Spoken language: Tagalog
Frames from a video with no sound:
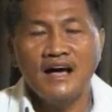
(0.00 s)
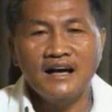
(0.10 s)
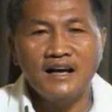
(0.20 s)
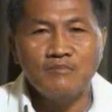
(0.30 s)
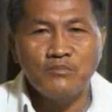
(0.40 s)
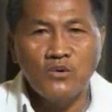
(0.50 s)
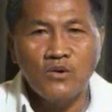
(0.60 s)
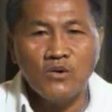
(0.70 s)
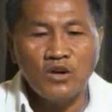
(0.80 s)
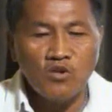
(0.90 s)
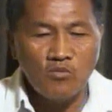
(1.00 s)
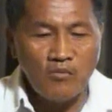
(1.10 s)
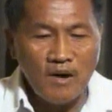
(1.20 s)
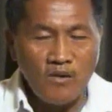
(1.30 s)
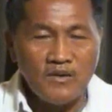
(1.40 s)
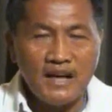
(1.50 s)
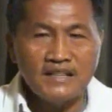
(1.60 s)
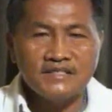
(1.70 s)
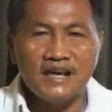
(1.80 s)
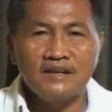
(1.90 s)
Hanggang po kinukupa ko
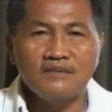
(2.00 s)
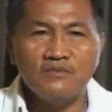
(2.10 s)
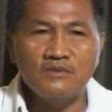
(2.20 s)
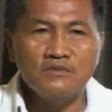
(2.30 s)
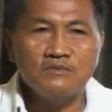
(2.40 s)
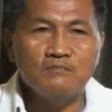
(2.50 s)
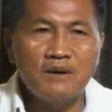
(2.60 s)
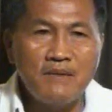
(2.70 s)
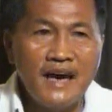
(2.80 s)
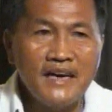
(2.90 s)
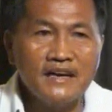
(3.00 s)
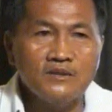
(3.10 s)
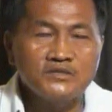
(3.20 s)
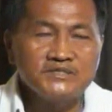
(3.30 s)
ng isang babaeng